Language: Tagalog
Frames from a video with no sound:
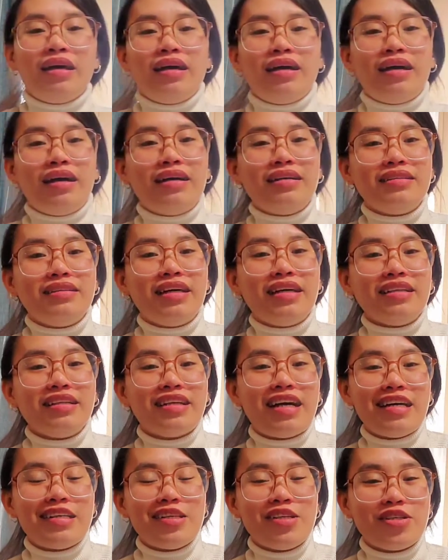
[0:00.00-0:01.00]
And then
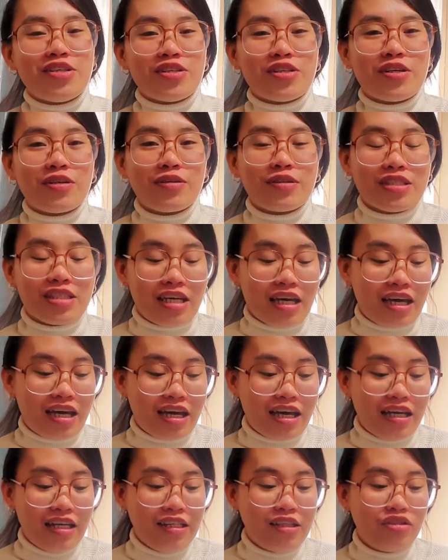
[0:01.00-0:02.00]
guys, i-share ko
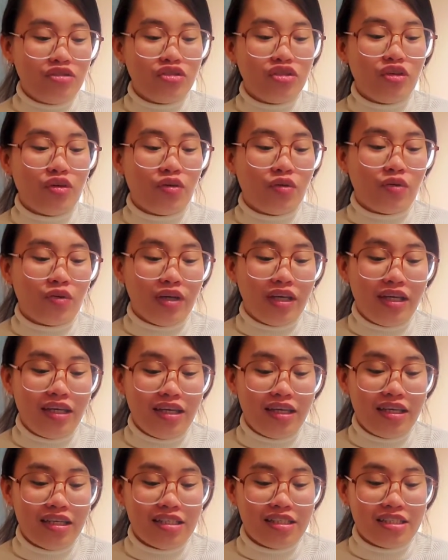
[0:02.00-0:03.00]
sa inyo
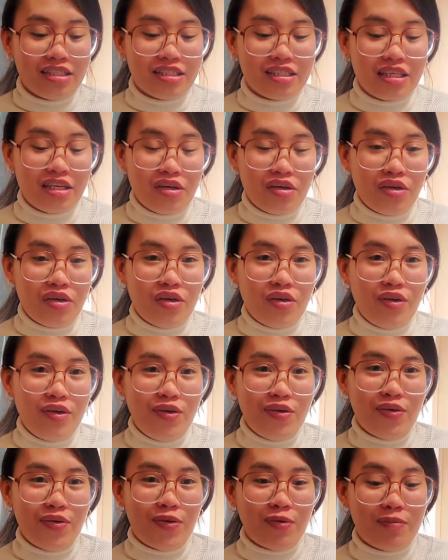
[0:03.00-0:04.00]
is
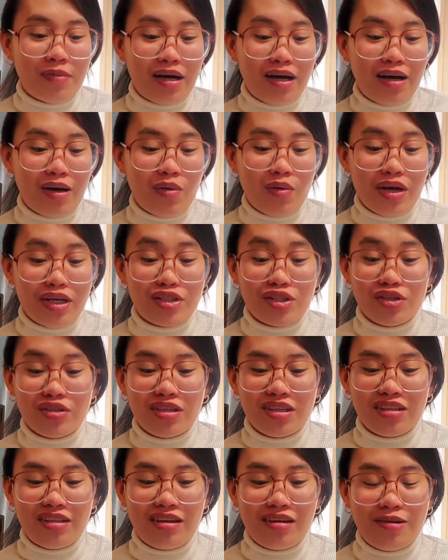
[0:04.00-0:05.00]
yung mga question na
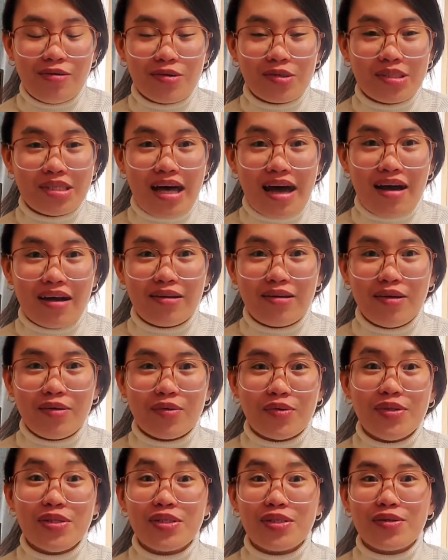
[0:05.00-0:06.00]
tinanong sa akin ni
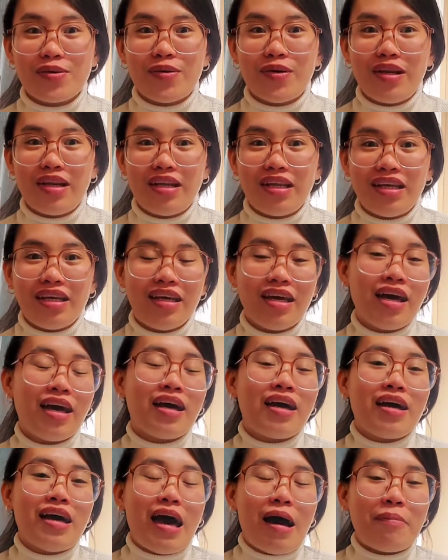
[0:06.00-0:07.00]
Consol, ni
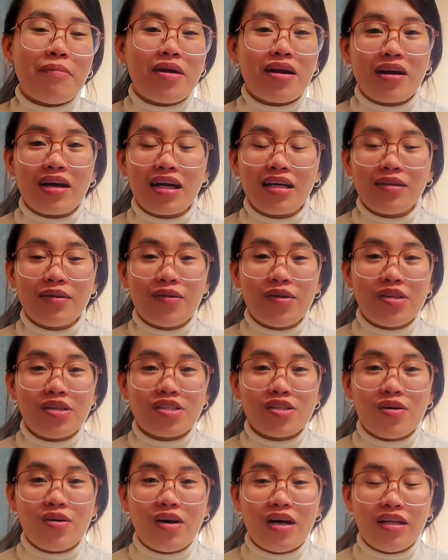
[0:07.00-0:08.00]
American
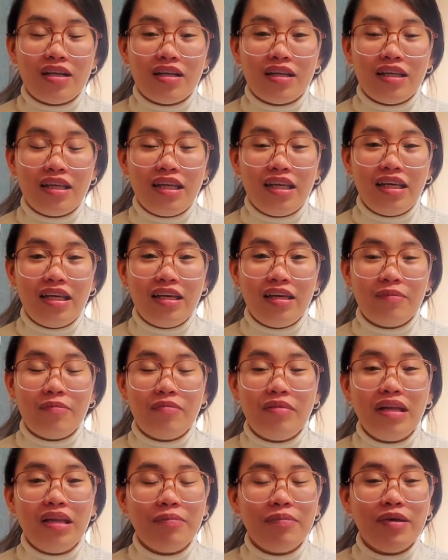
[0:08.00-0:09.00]
Consol, ni
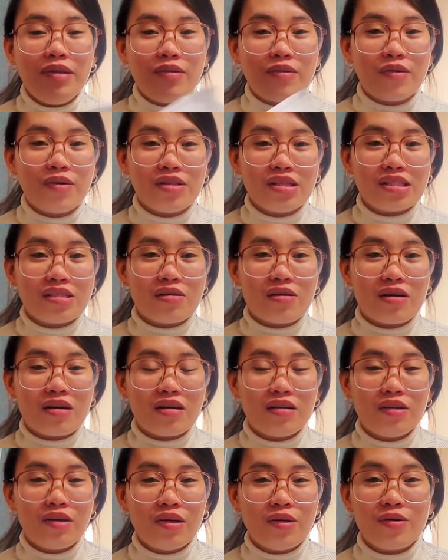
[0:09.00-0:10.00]
Filipino Consol,
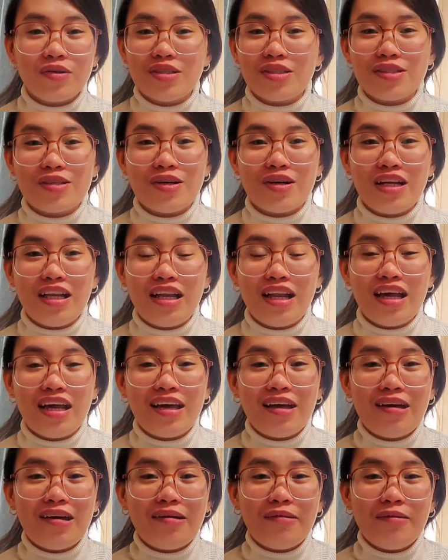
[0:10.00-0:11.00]
ni Consol,
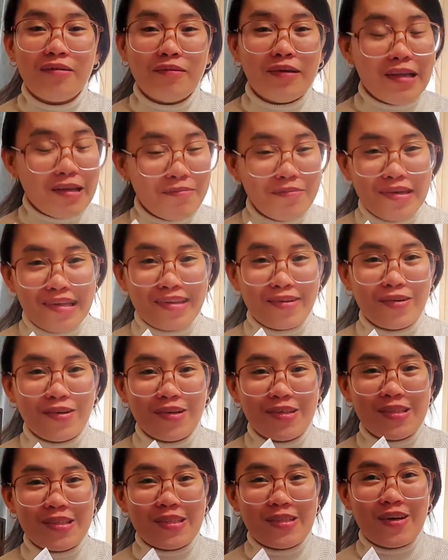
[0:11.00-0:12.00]
Filipino
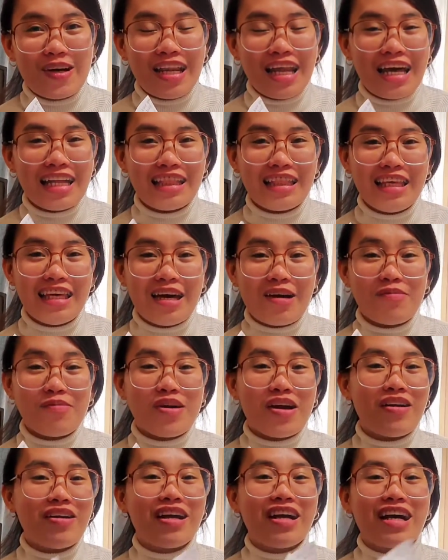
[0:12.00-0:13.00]
Consol at ni
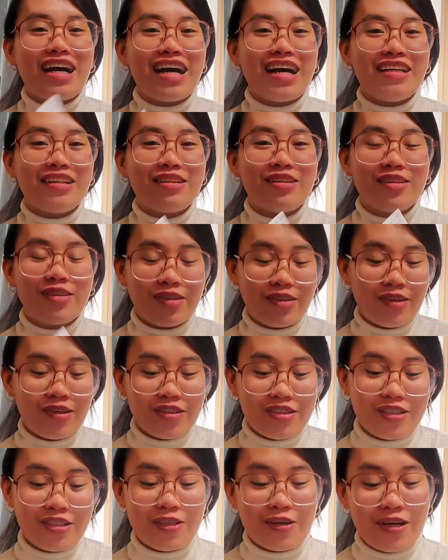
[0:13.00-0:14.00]
American
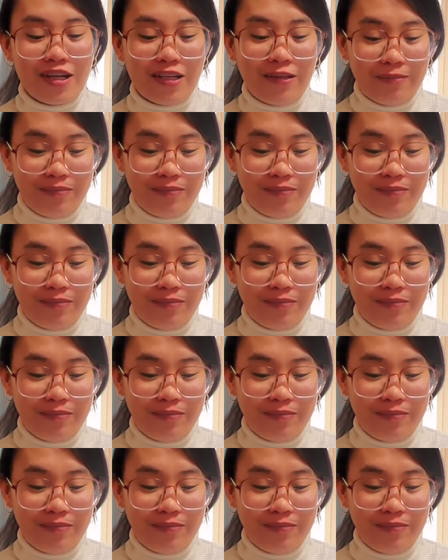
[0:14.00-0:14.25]
Consol.